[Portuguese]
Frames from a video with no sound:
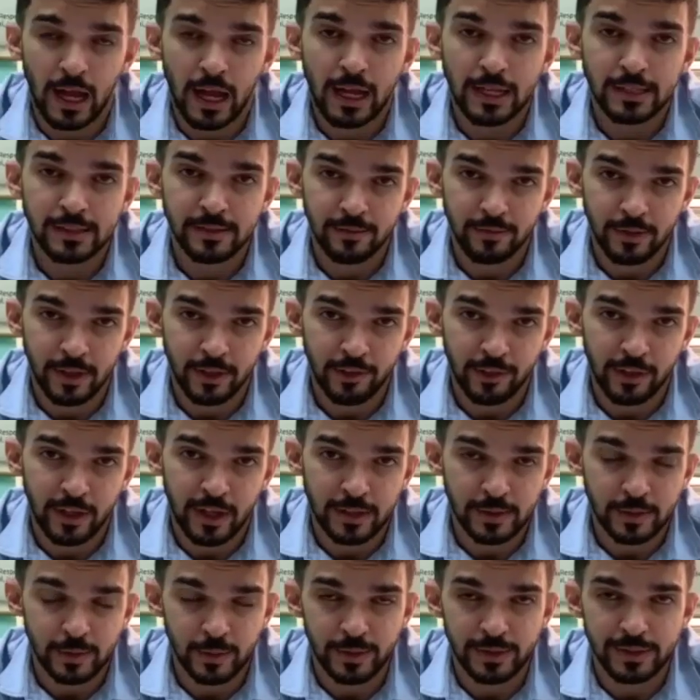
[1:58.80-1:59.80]
As
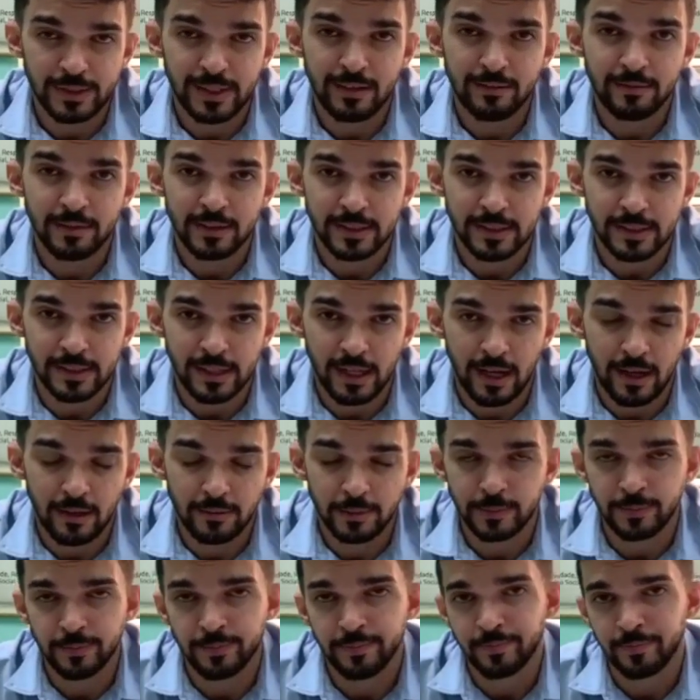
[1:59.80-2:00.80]
investigações
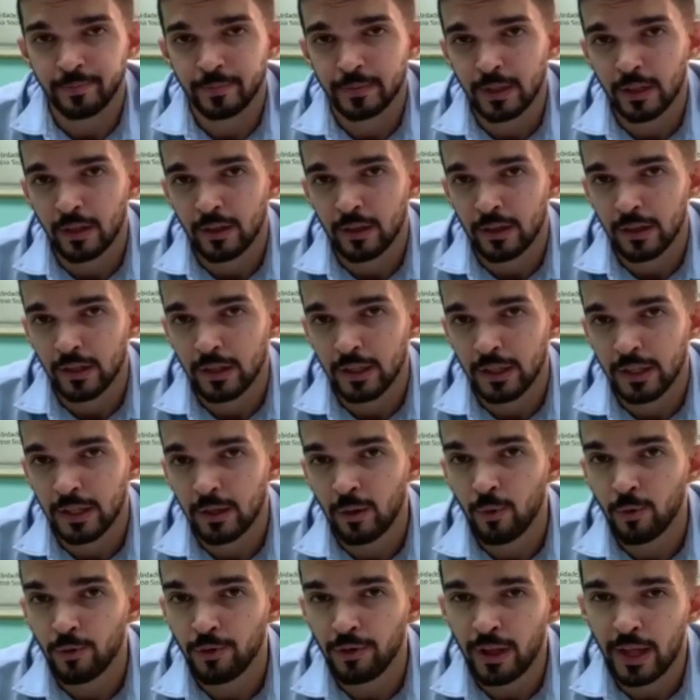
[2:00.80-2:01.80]
avançaram e
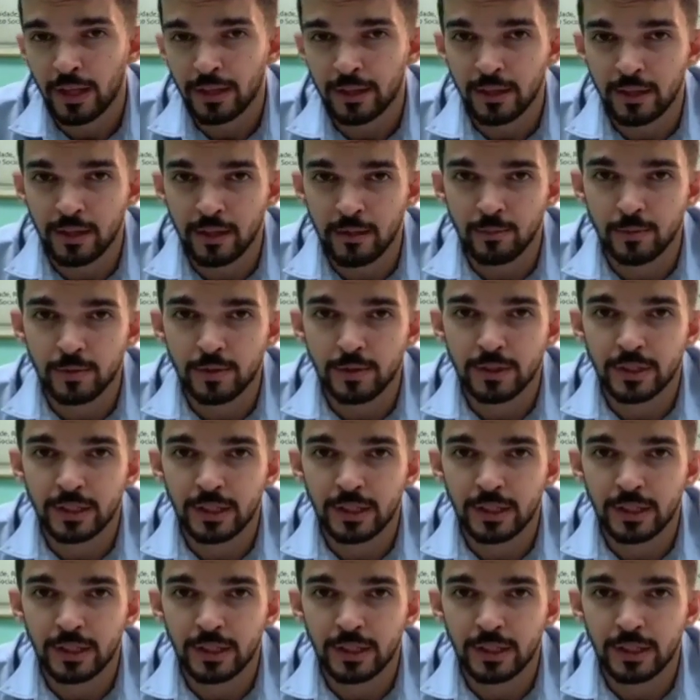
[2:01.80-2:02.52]
constatamos